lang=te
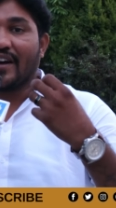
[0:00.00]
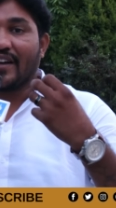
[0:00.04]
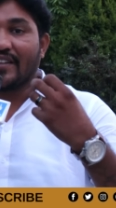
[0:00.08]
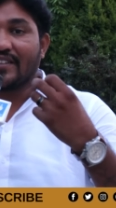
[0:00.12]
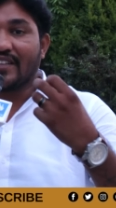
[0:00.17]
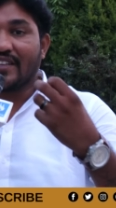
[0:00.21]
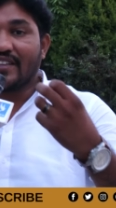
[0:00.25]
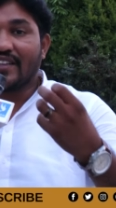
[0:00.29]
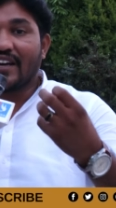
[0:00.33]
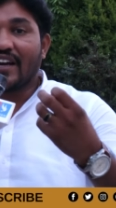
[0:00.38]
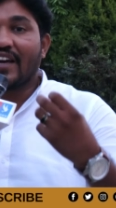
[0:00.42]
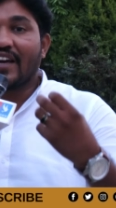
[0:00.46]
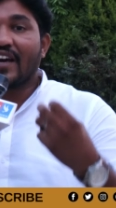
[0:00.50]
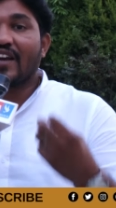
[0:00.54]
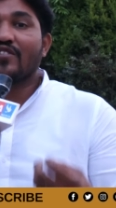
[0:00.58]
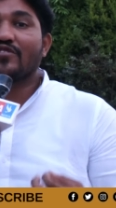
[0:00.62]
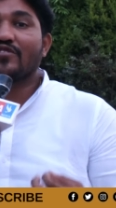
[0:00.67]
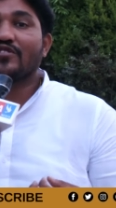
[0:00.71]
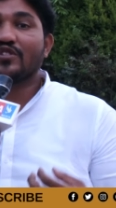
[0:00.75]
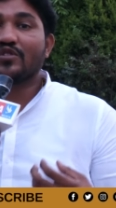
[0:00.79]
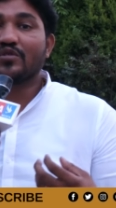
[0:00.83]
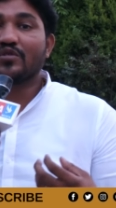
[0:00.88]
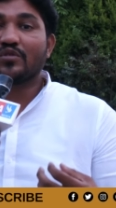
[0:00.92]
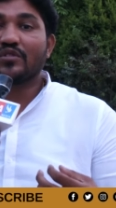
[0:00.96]
అంత దగ్గర
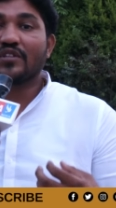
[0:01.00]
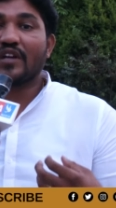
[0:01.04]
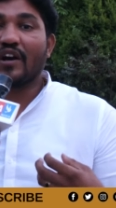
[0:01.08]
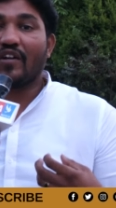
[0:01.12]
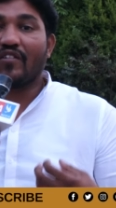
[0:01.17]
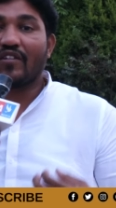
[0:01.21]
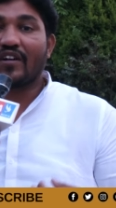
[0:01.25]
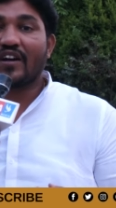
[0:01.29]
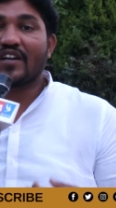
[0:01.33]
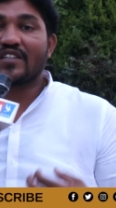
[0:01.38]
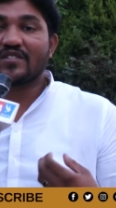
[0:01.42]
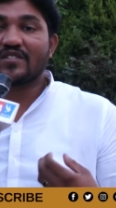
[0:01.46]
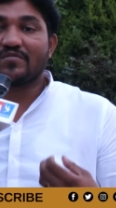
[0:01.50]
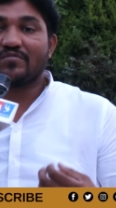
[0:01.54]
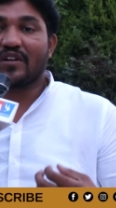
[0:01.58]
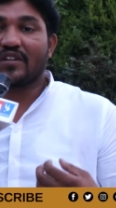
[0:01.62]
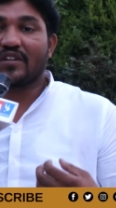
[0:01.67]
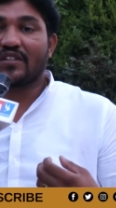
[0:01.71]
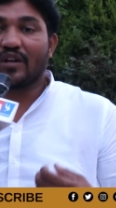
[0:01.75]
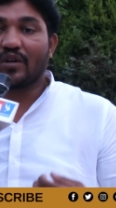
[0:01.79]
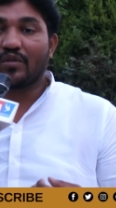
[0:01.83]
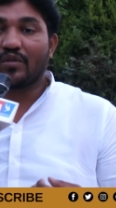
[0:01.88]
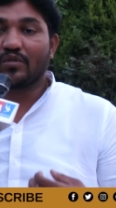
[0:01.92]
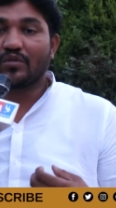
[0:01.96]
నుంచి చూసే అవకాశం
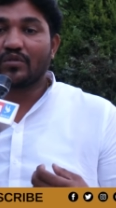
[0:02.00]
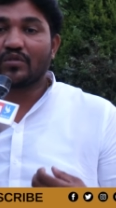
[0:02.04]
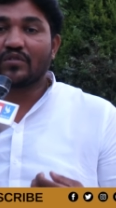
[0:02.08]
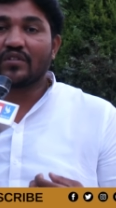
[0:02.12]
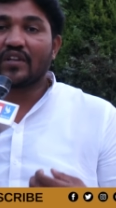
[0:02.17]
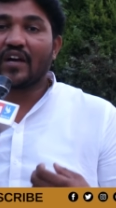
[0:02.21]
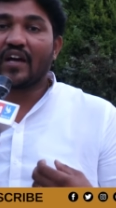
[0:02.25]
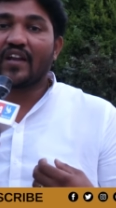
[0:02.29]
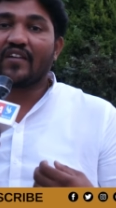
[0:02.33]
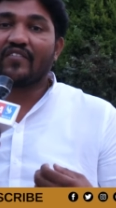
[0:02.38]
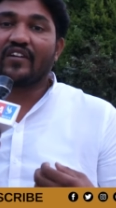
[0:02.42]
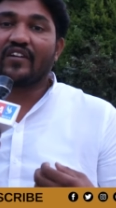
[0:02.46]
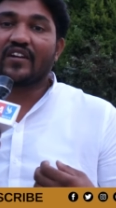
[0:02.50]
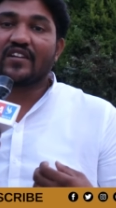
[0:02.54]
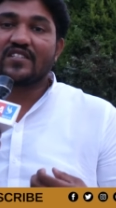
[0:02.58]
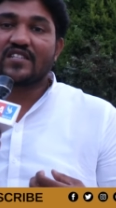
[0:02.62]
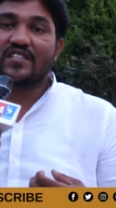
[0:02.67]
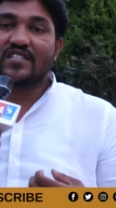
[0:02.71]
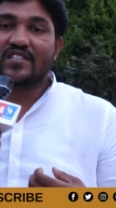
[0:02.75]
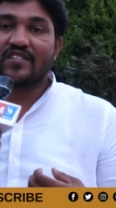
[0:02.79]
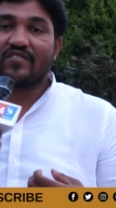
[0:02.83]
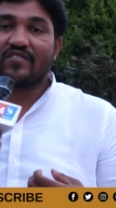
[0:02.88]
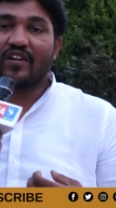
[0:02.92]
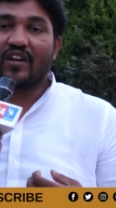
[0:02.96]
మాకు దక్కుతుందా అని వెయిట్
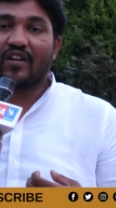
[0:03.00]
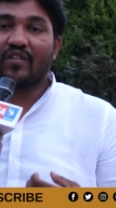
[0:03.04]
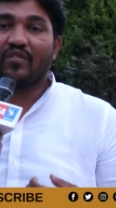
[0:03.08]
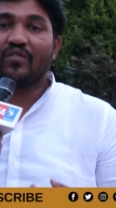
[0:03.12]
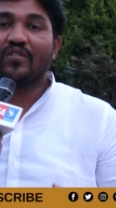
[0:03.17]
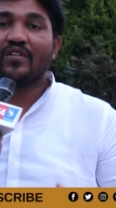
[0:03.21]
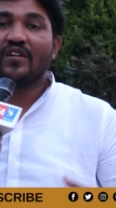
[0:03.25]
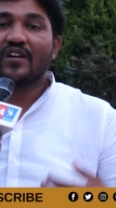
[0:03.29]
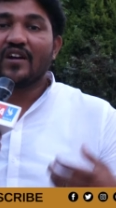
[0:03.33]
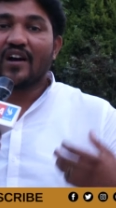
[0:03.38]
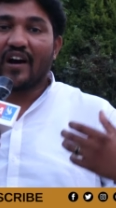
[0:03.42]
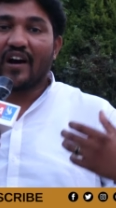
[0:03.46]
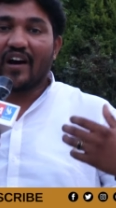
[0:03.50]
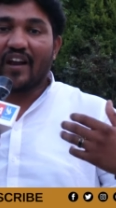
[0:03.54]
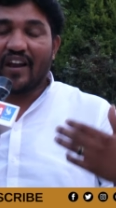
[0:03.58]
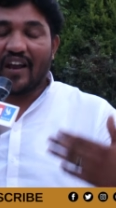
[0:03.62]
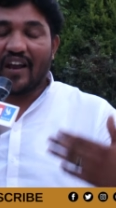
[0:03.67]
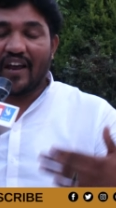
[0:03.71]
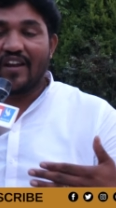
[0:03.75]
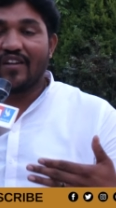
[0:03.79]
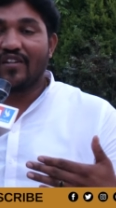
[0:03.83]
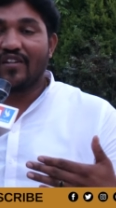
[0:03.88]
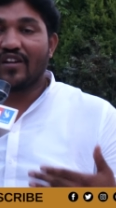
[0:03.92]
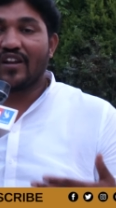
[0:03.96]
చేసిన వాళ్ళు ఆ
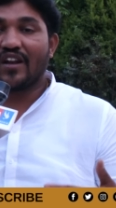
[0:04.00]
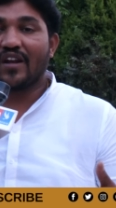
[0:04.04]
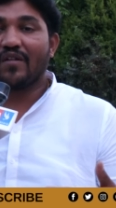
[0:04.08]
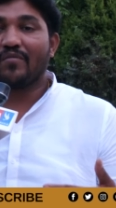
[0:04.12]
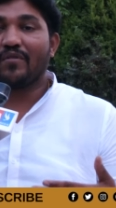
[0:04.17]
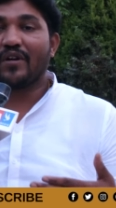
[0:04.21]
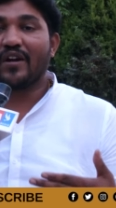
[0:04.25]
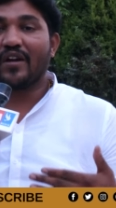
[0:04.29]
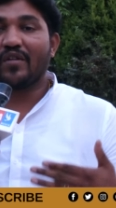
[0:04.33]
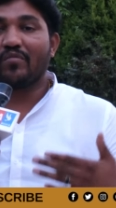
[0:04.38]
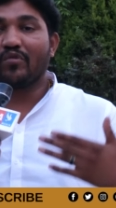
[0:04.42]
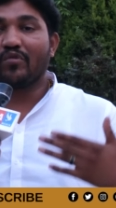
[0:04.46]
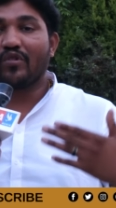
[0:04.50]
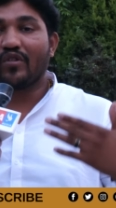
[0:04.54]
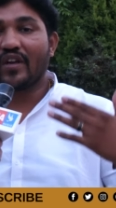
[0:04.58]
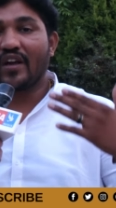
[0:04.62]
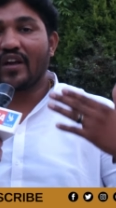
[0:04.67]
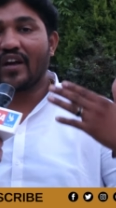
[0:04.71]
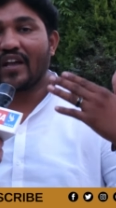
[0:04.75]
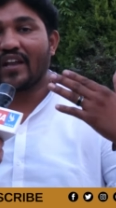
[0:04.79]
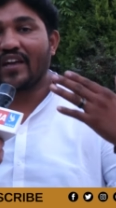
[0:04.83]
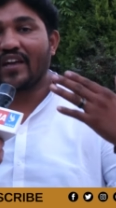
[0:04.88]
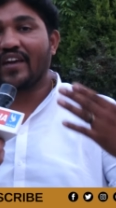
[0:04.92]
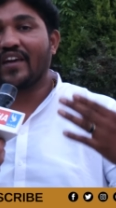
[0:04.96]
లైన్లో నిలబడి మోడీ
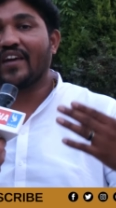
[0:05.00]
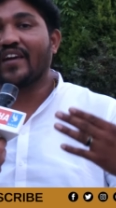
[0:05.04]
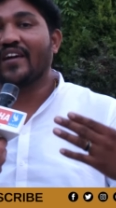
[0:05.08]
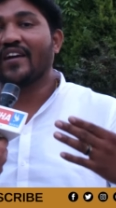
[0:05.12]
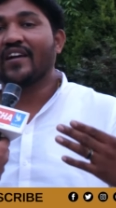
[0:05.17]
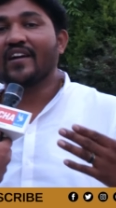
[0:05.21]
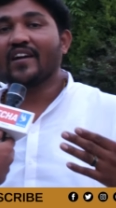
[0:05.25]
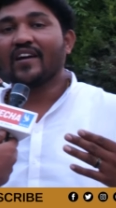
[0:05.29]
గారికి